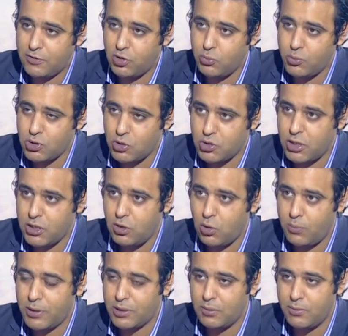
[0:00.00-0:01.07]
فيهم استشهد
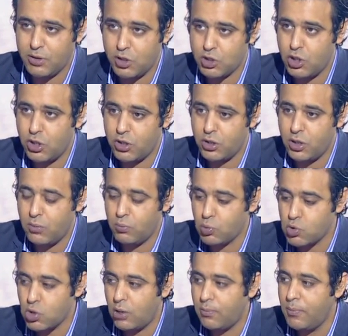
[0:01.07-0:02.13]
هم 18
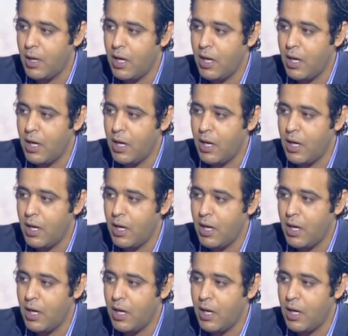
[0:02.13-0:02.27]
مصاب